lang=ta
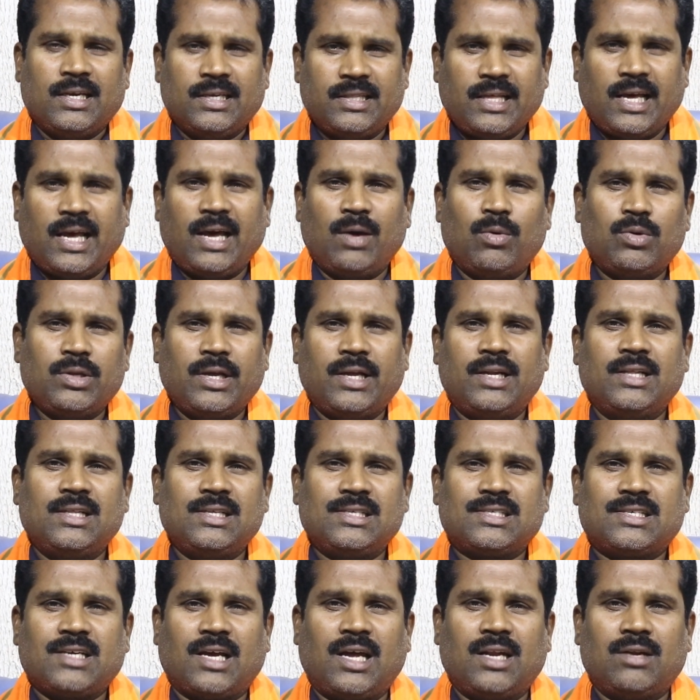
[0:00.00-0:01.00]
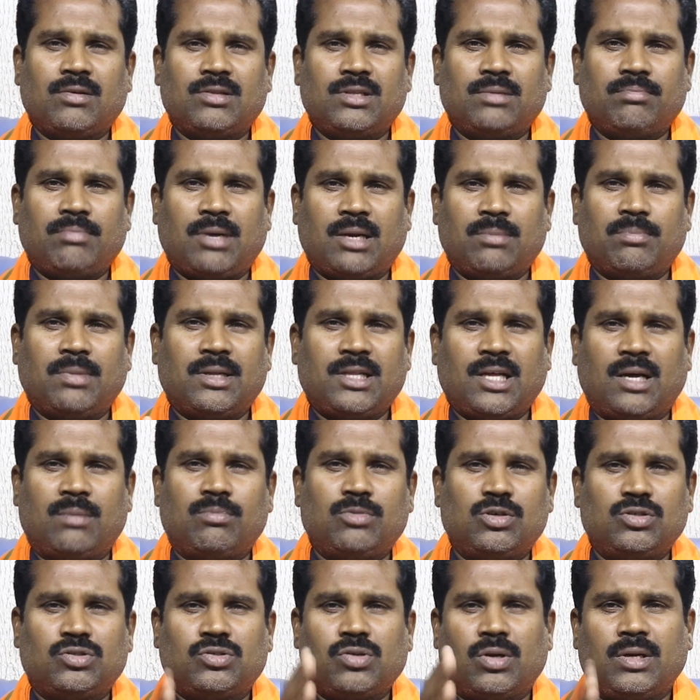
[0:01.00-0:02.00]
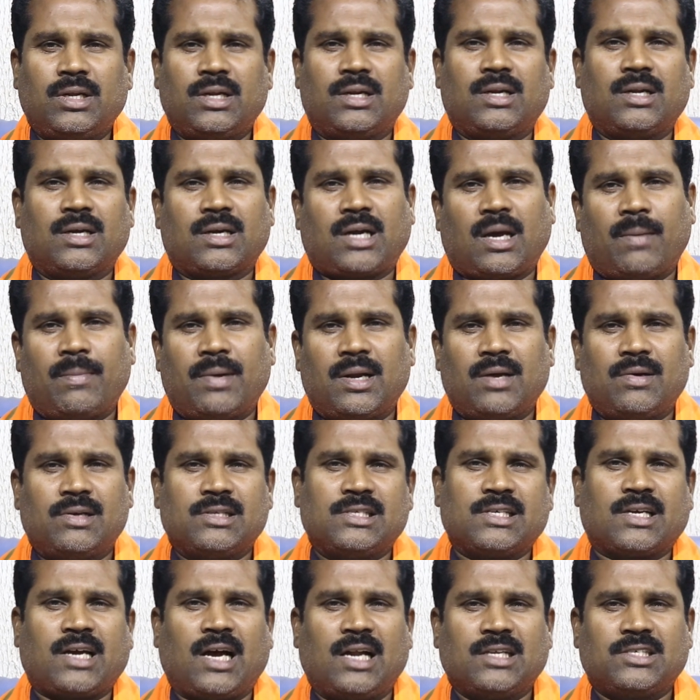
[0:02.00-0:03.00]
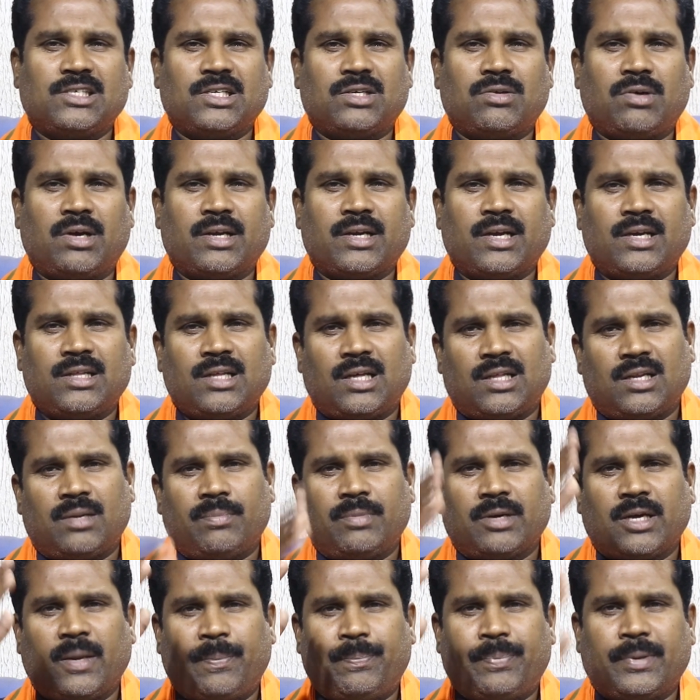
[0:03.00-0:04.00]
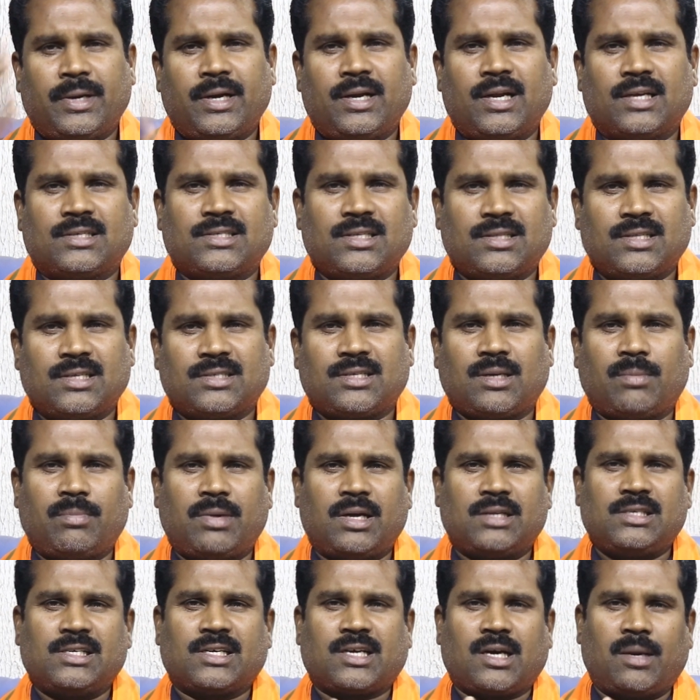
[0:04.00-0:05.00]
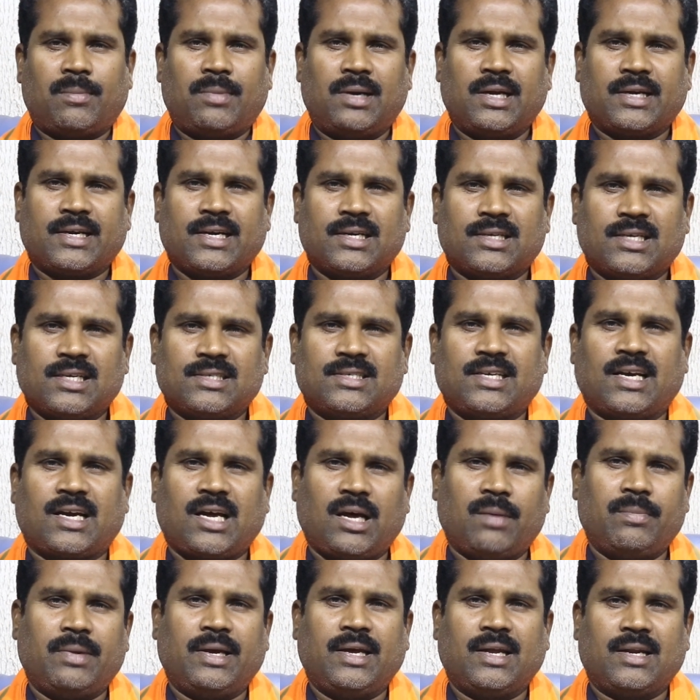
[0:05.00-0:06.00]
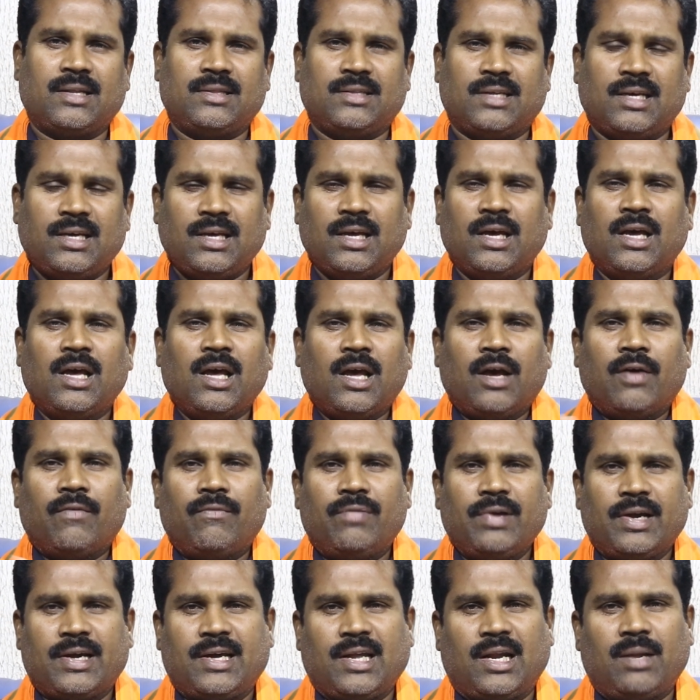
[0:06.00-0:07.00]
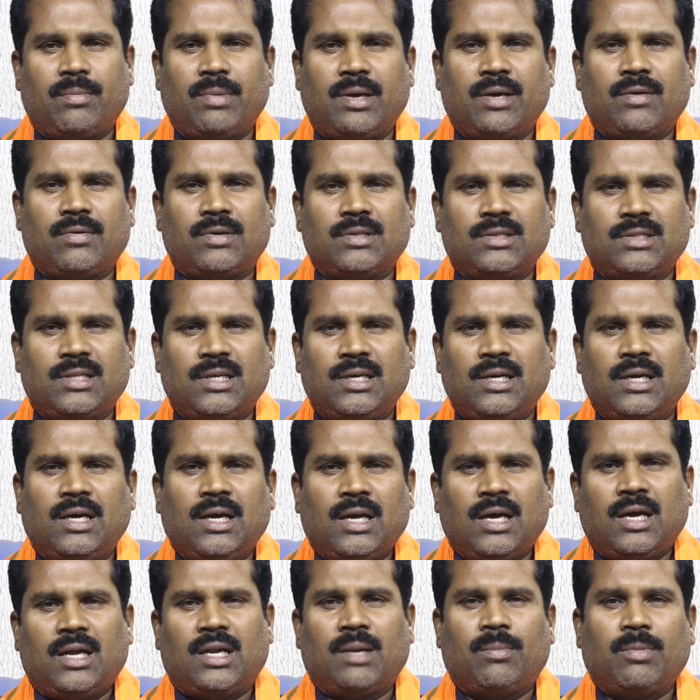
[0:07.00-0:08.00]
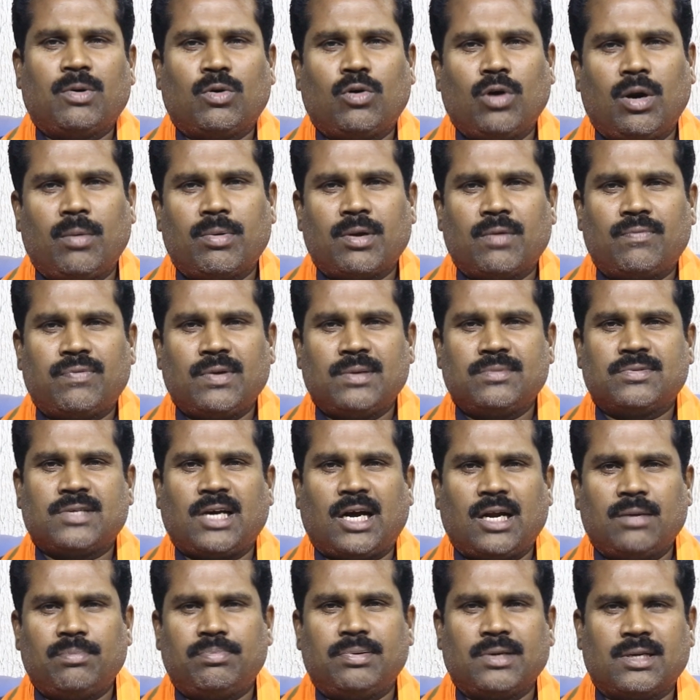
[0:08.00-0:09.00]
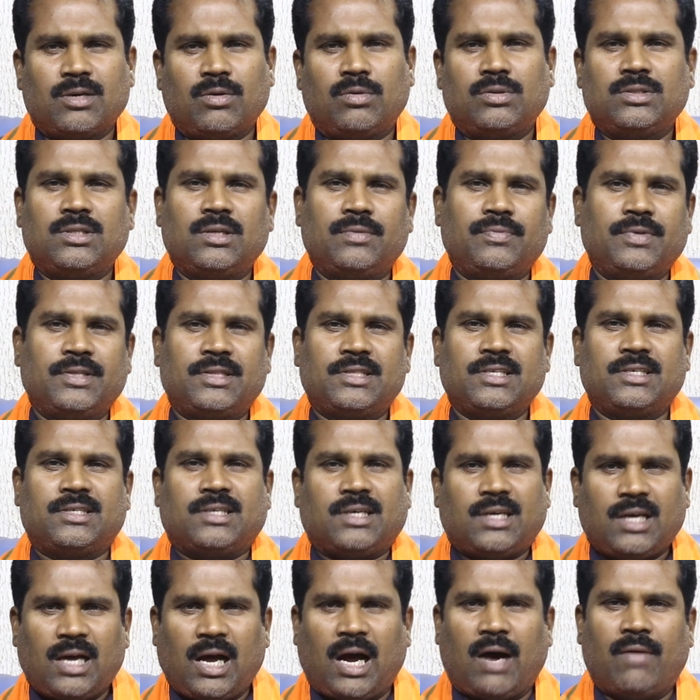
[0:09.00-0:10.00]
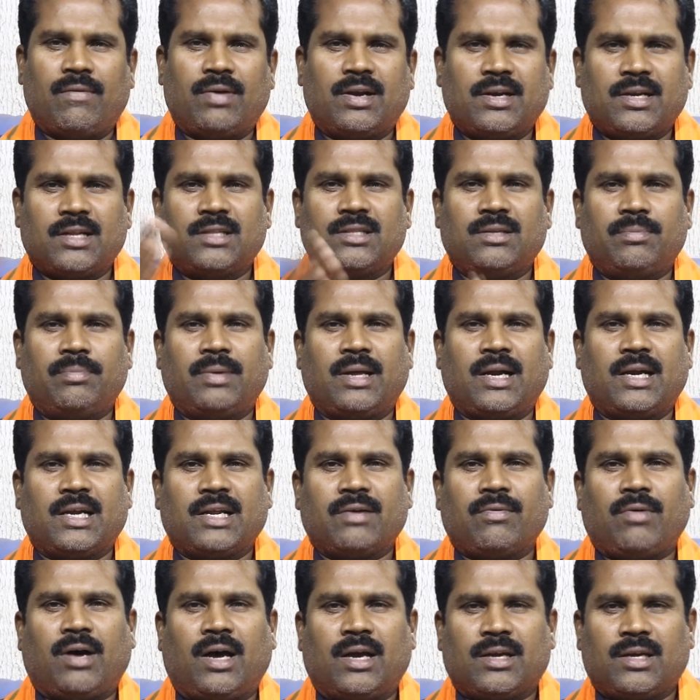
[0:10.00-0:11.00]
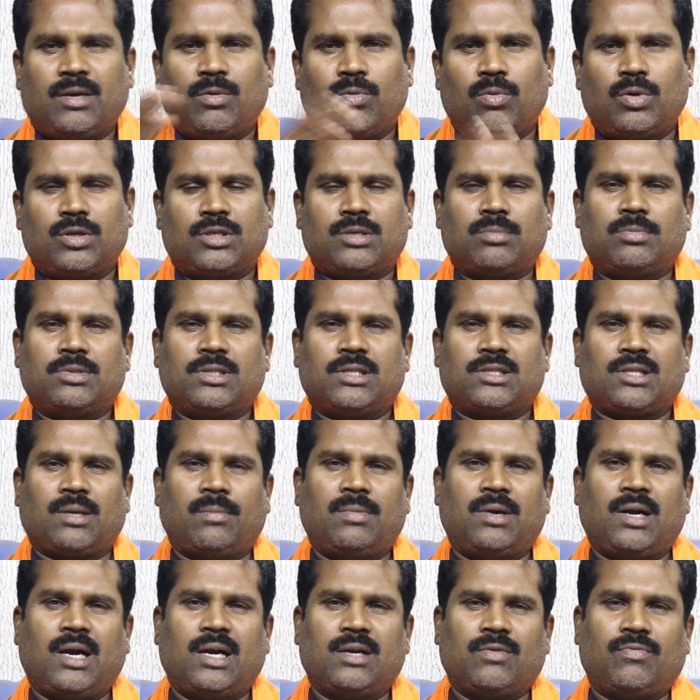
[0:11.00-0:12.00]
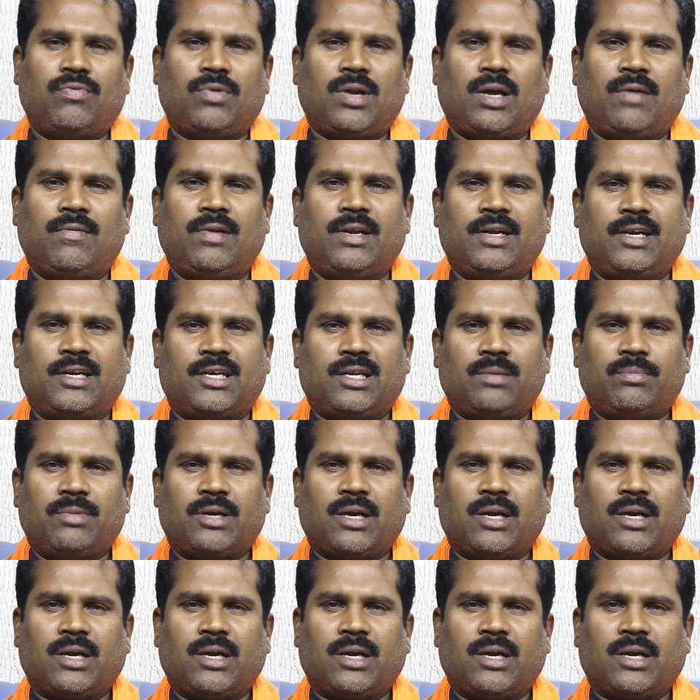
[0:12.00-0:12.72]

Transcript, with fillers: இதே உதயநிதி ஸ்டாலின் வந்து மன்மத அம்முன்னு சொல்லி கமலை வச்சு கால்ஷீட் வாங்கியது அதில் மிகப்பெரிய நட்சத்திரம் சம்பாரிச்சு கமலை கிட்ட சேர்க்காம இருந்து விக்ரமைக்கு வந்து நம்ம கோபுரம் ஃபிலிம்ஸ் அன்புக்கு வந்து வித்துட்டு அவர்கிட்ட மிரட்டி வாங்கி ஒட்டுமொத்த தமிழ்நாடு ஃபுல்லாக வெளியிட்டு